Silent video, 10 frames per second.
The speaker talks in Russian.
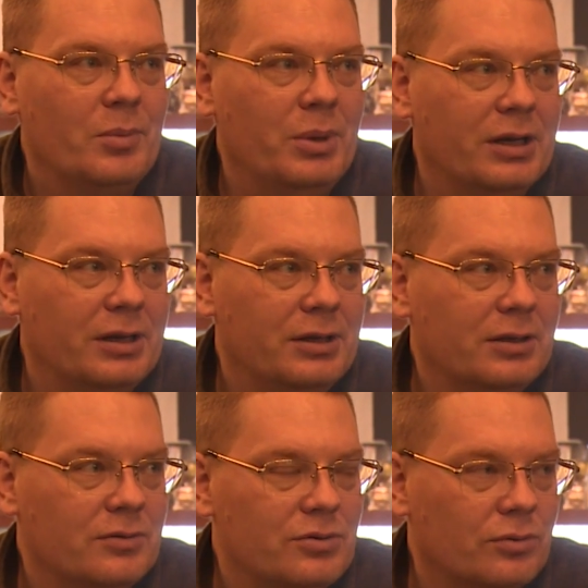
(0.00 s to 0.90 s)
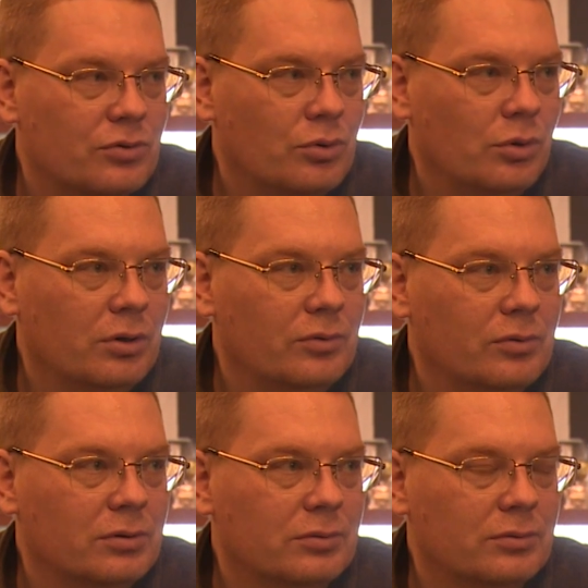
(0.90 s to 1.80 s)
Переходило все в
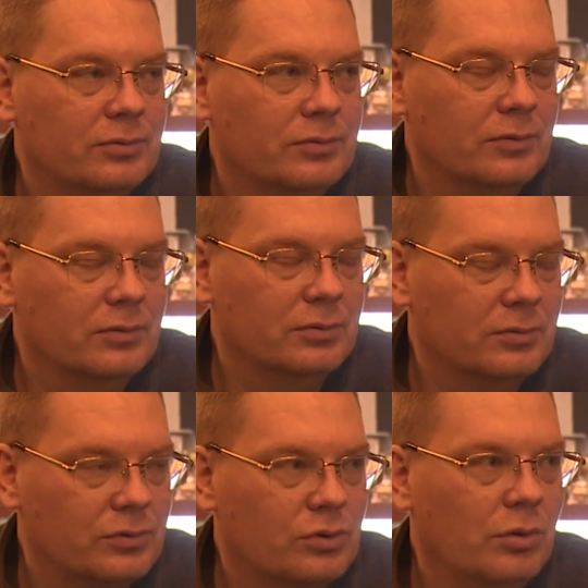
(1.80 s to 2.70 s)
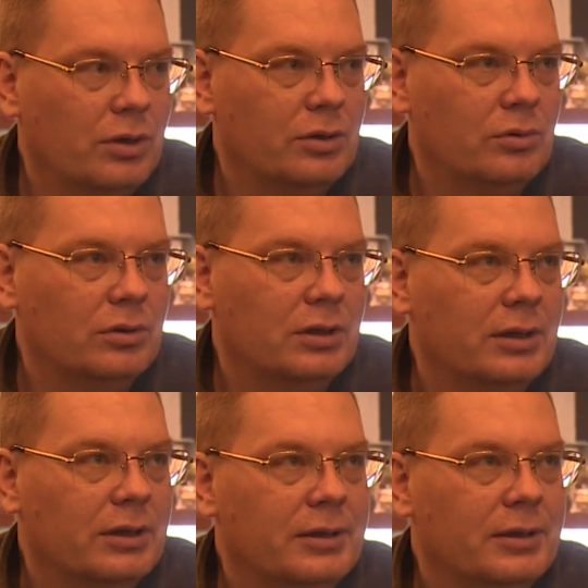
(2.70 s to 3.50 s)
школьные, в школьные годы.